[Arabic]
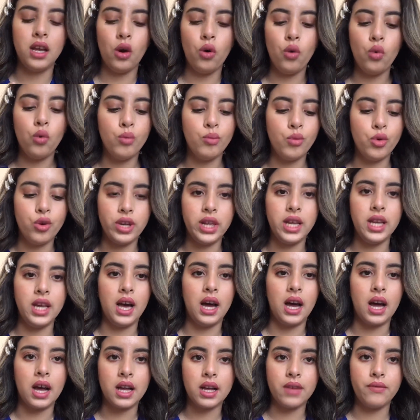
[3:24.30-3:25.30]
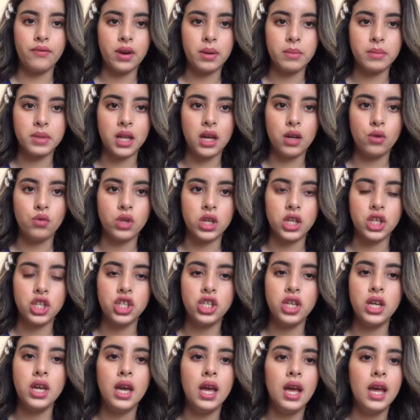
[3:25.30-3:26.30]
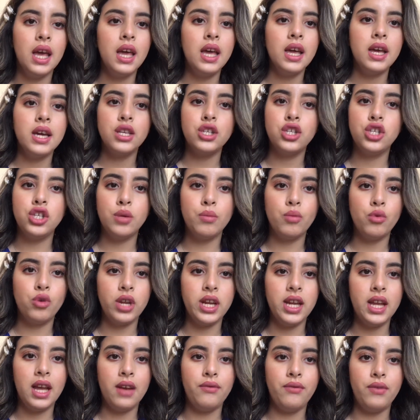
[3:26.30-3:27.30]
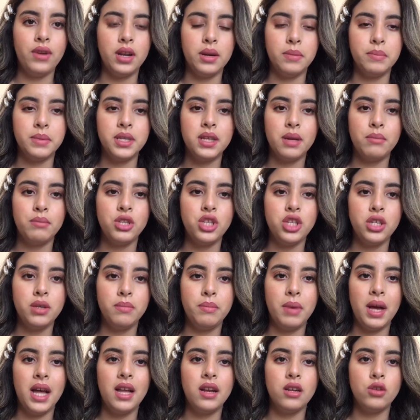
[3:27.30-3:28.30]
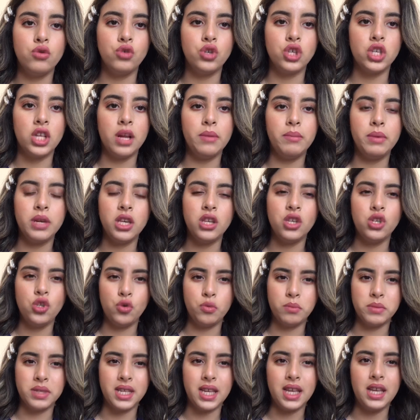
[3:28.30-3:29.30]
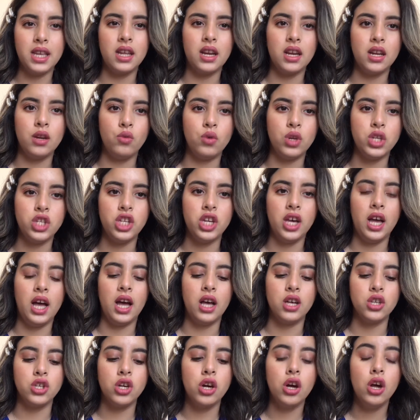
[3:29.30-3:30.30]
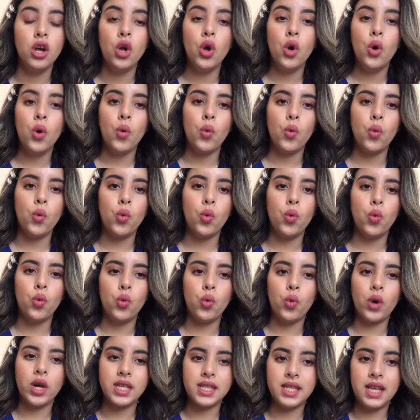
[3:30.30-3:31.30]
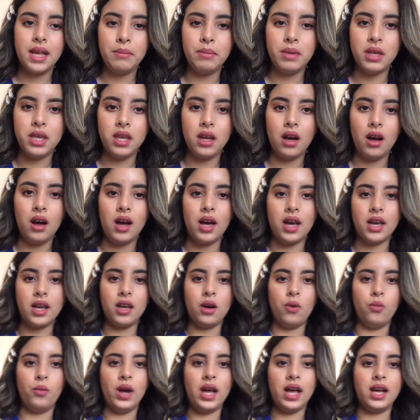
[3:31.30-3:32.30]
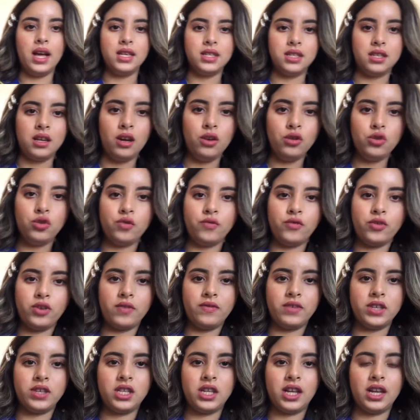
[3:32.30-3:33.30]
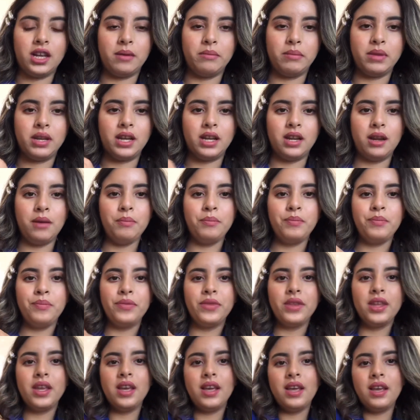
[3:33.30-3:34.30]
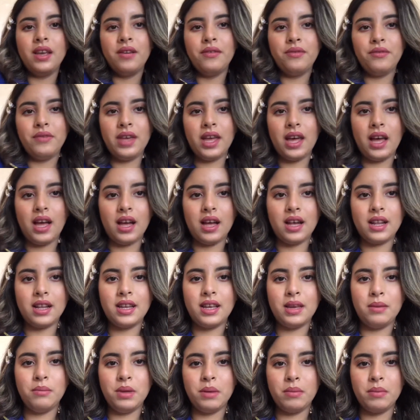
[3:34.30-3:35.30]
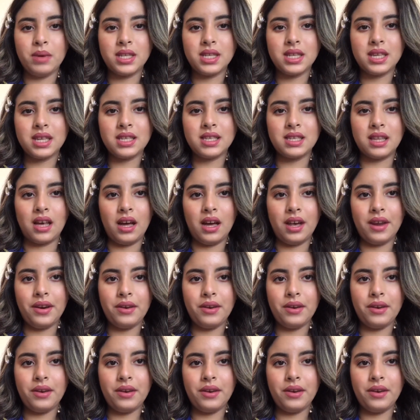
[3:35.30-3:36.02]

ومريحه كف رمضان وداكشي كتجي مريحه في اللبسه ماشي بحال دوك الجلابي كيجيو مزيرين ولا شي حاجه وخزاميه هكا واسعه شوفوا كيفاش دايره من هنا فيها الكميمات قصار